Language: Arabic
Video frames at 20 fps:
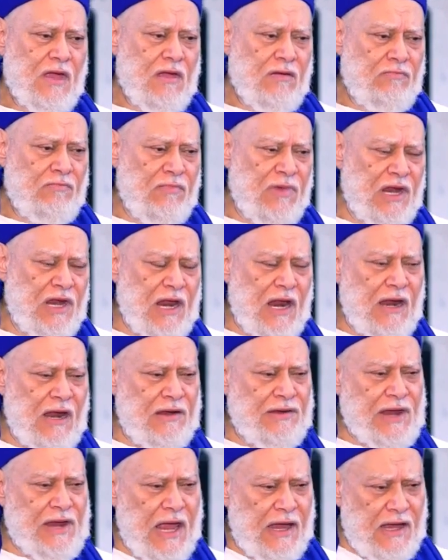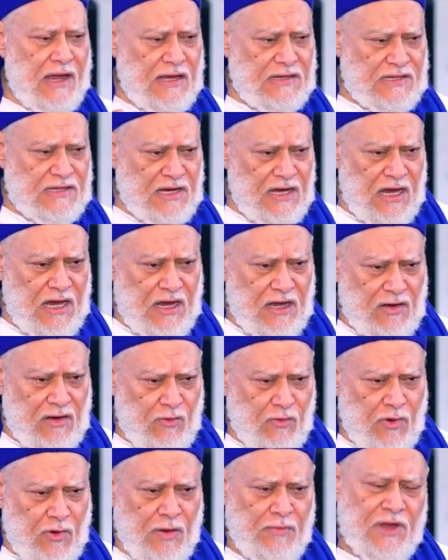من النجس
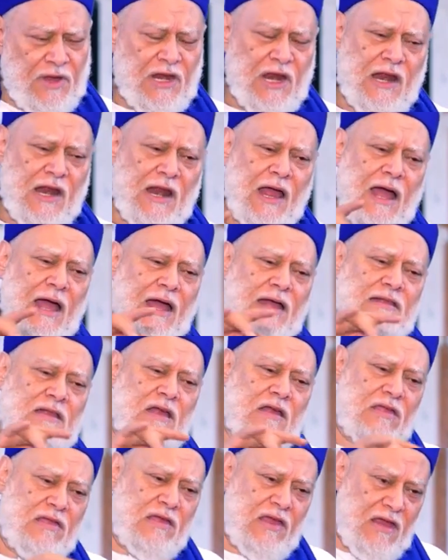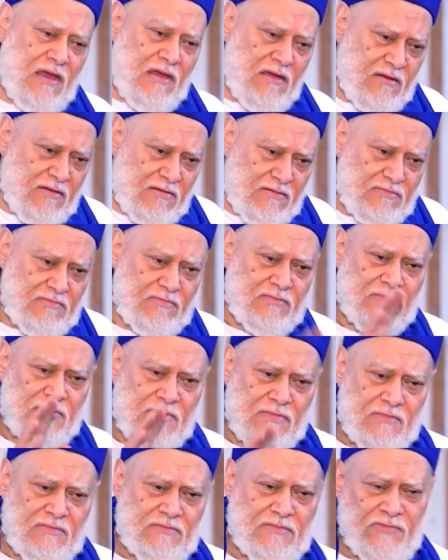ومن الحدث
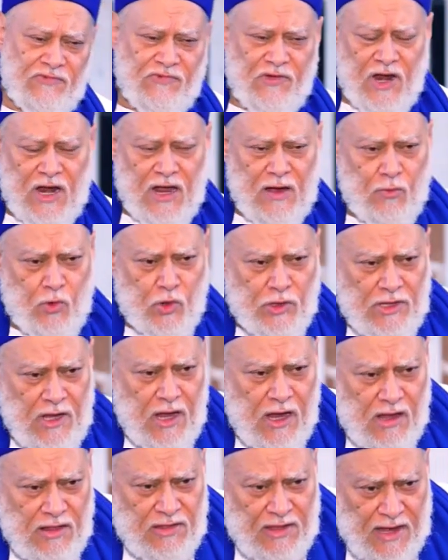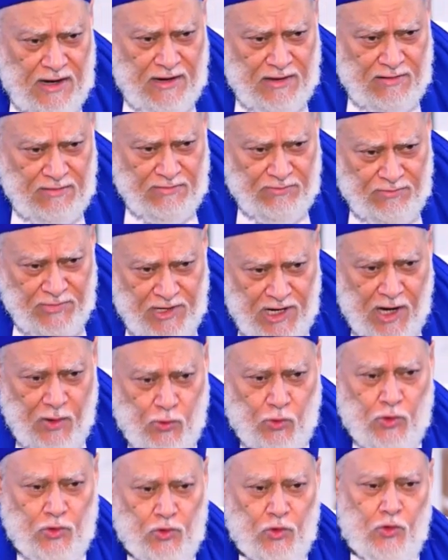فلا بد إذن من
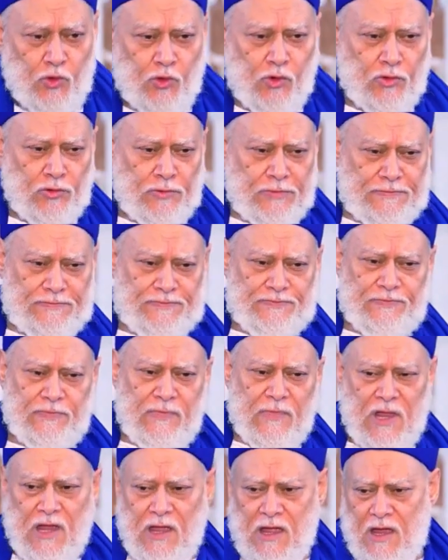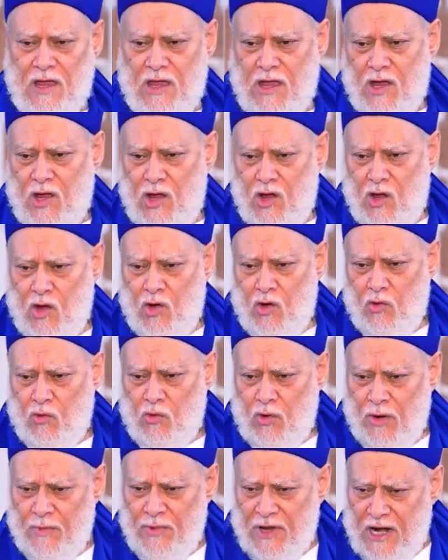الوضوء
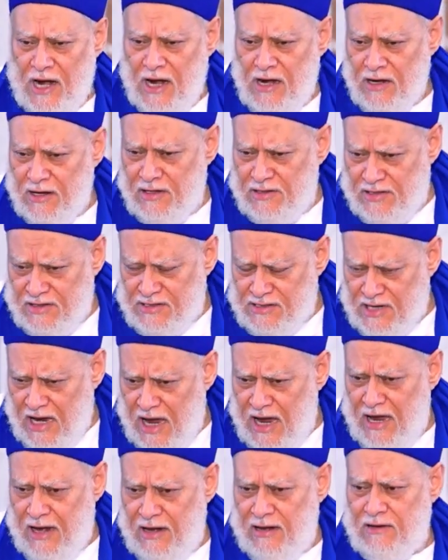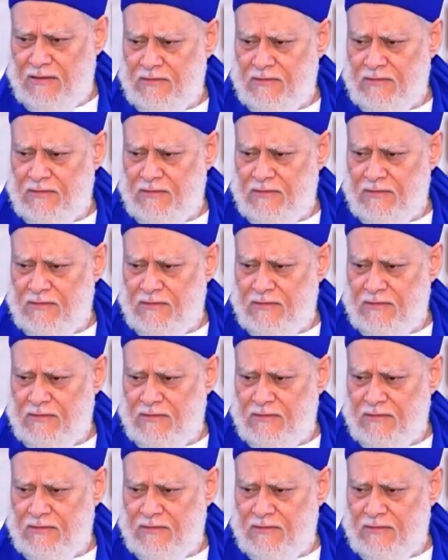ومن الاغتسال